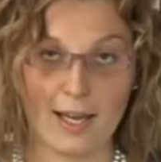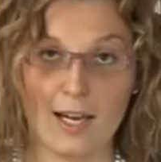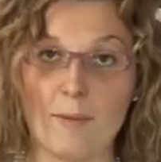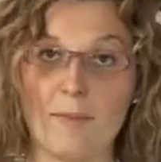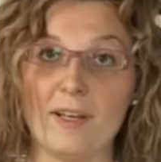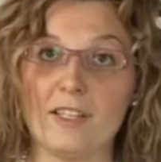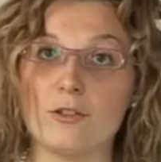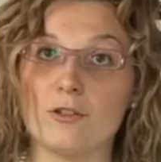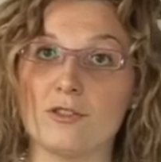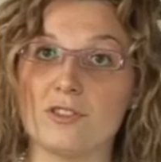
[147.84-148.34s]

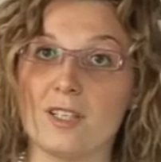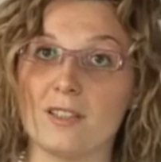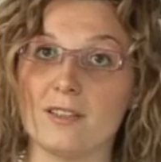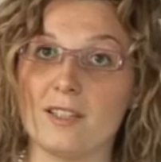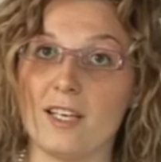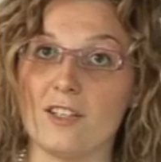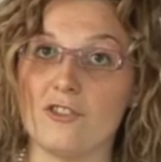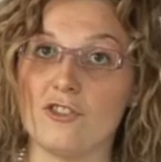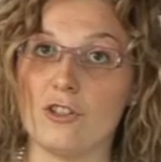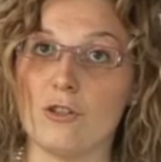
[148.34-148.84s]
Elemento
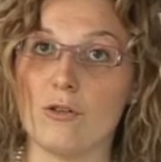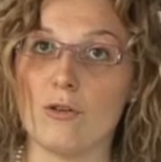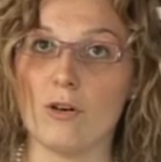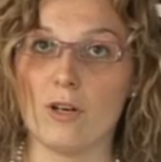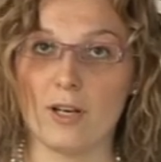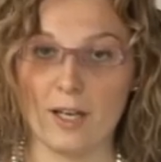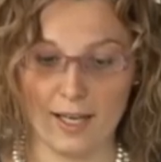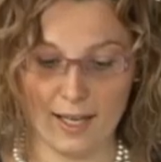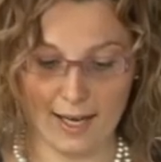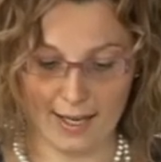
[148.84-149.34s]

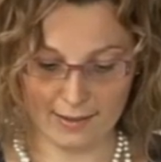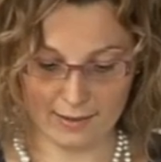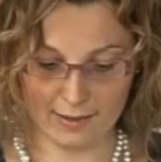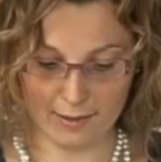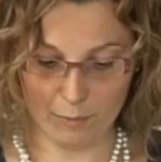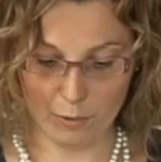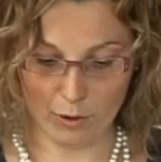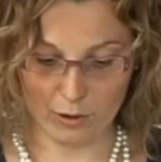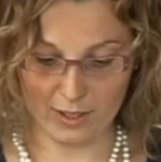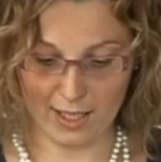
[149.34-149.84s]
strategico e
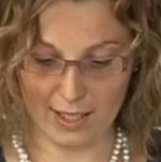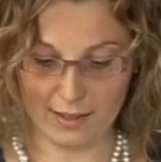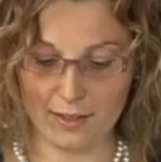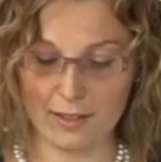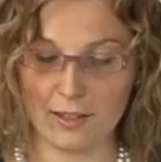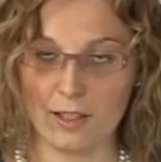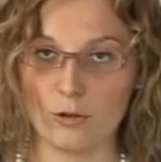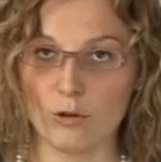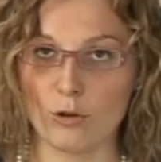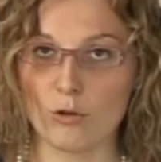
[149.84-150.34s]
asse
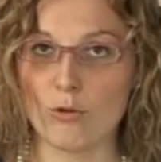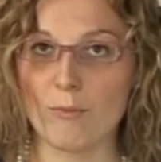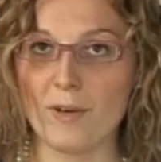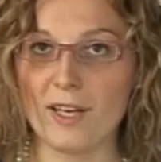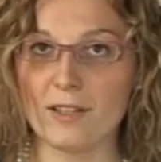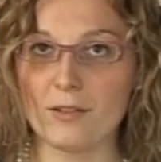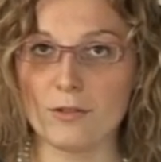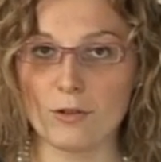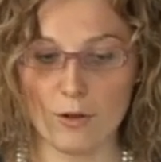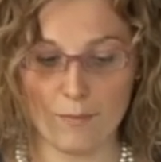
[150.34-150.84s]
portante del
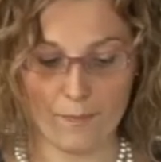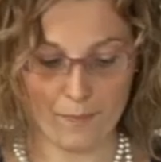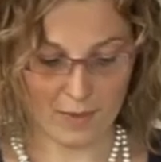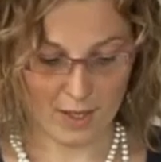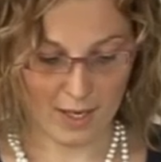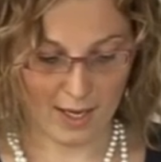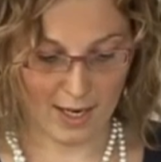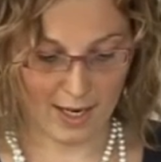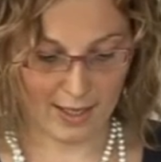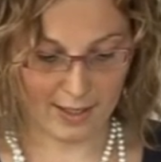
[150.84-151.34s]

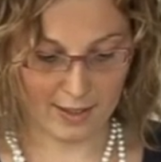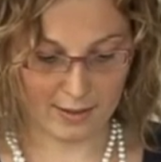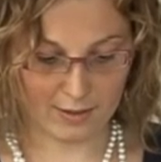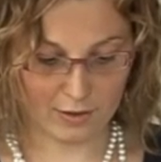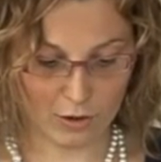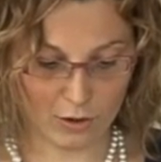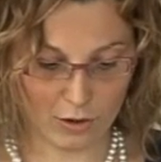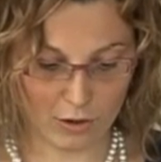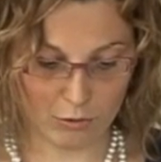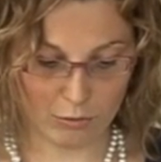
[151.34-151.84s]
documento è la
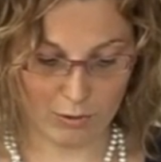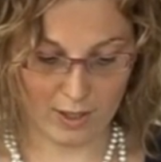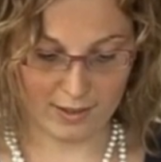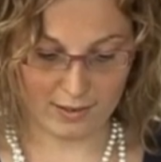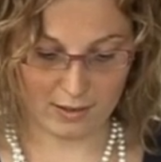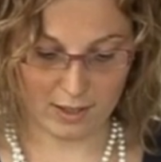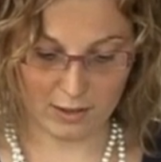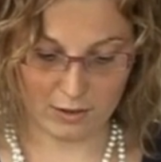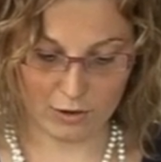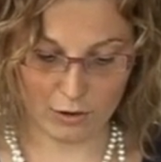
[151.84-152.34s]
creazione di una
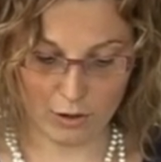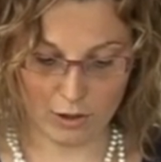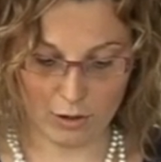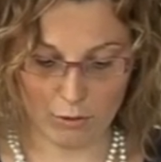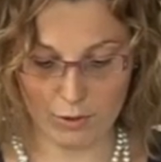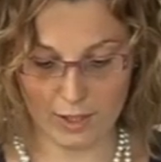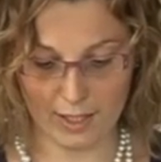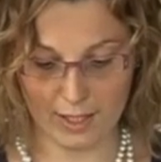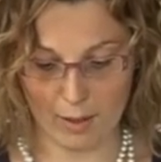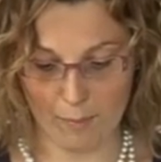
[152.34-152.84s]
stazione
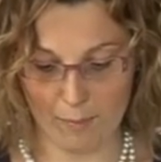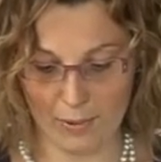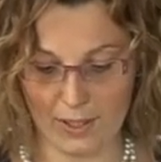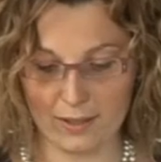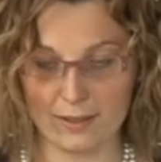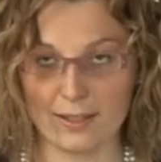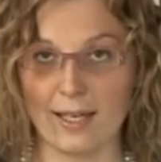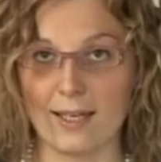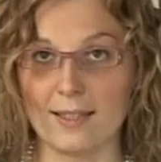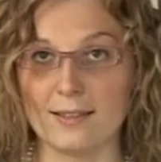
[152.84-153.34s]
unica
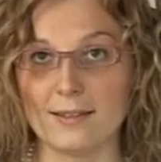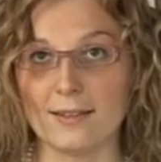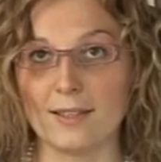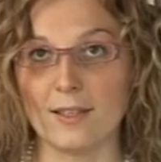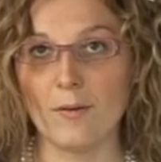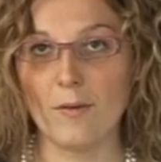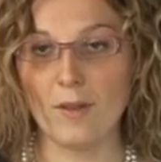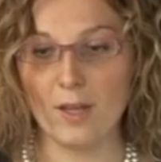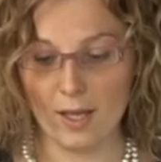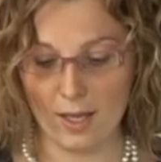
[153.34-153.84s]

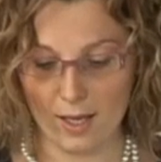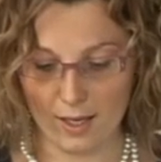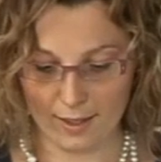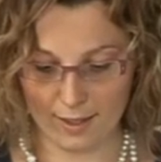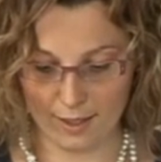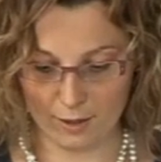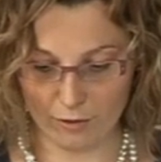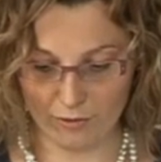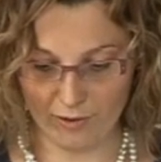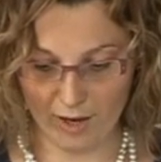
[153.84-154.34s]
appaltante
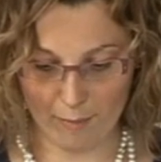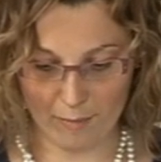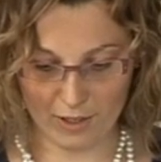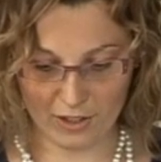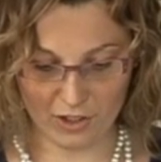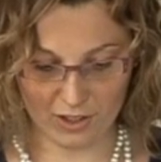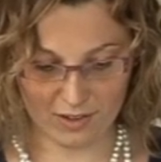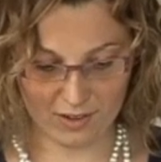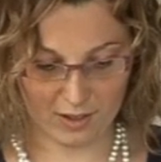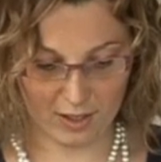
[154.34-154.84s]
che
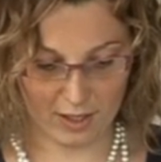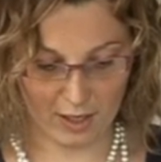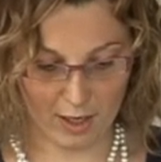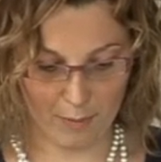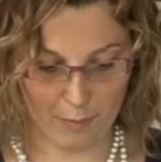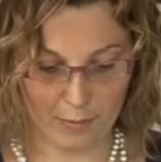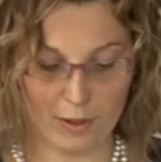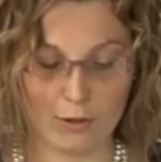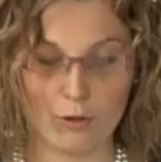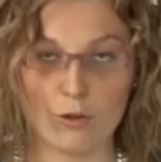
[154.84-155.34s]
dovrebbe
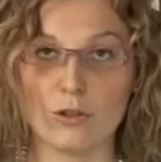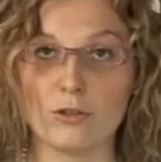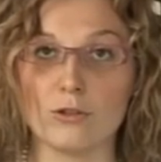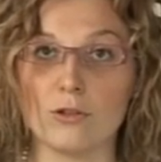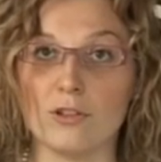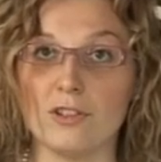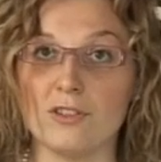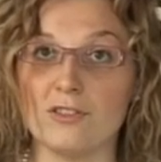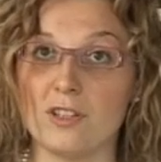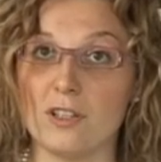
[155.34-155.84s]
gestire per
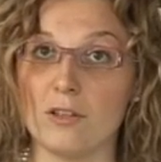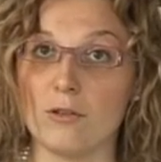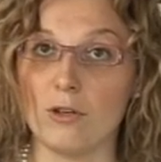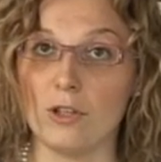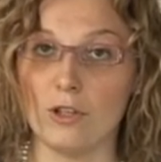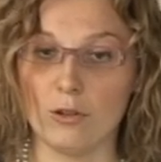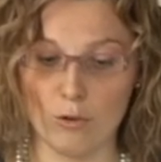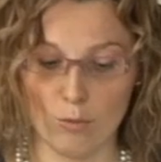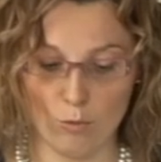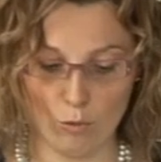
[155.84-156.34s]
conto di
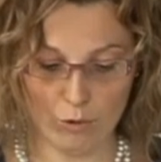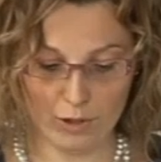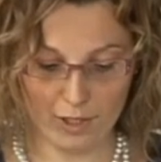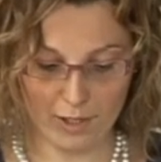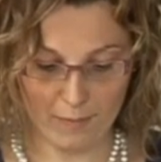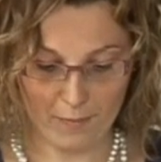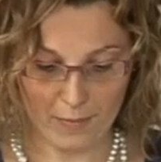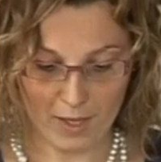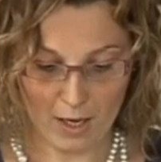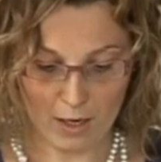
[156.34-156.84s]
singoli
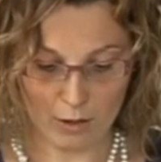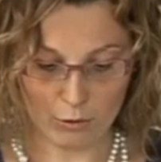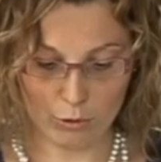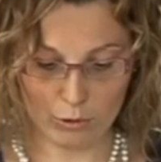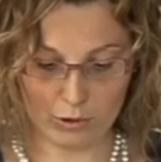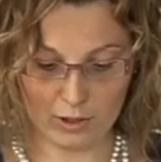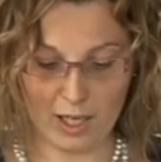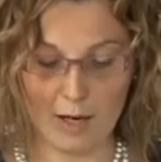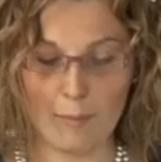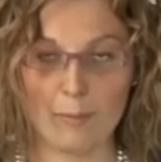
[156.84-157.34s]
comuni
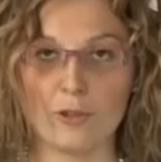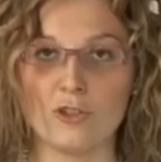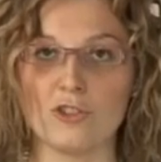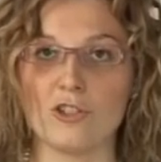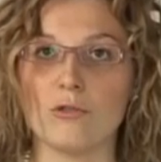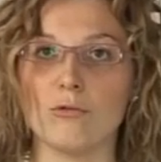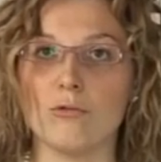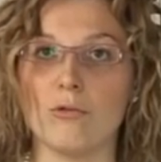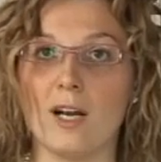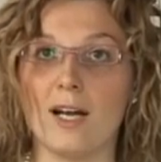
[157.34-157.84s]
tutta la
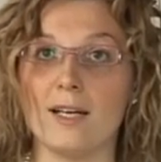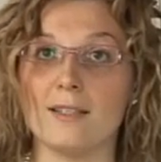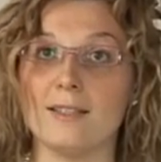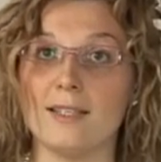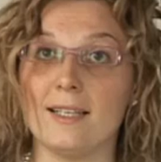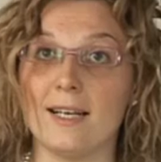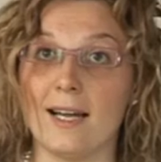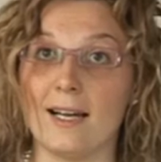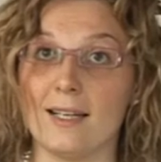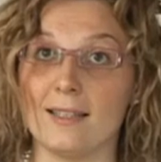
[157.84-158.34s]
procedura
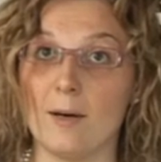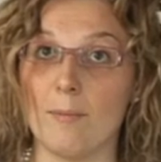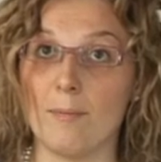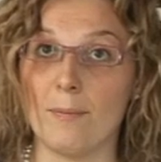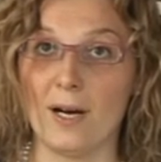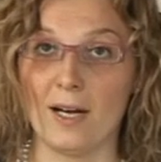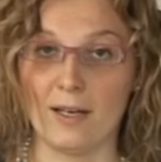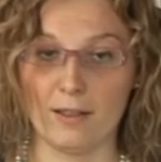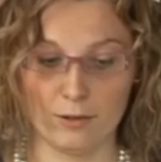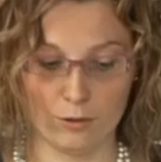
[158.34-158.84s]
di gara
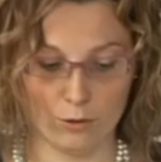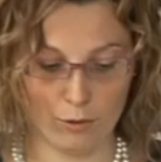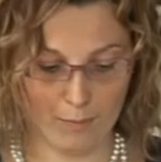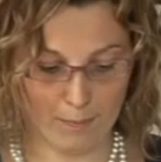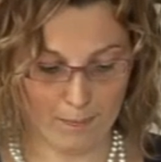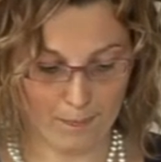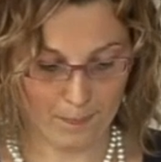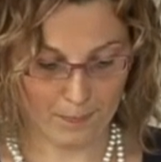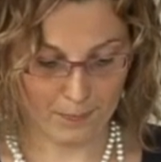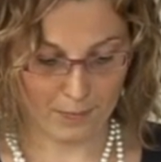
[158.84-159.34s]

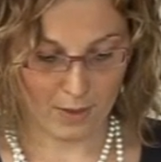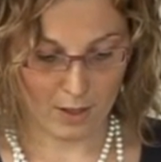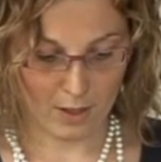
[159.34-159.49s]
d'appalto.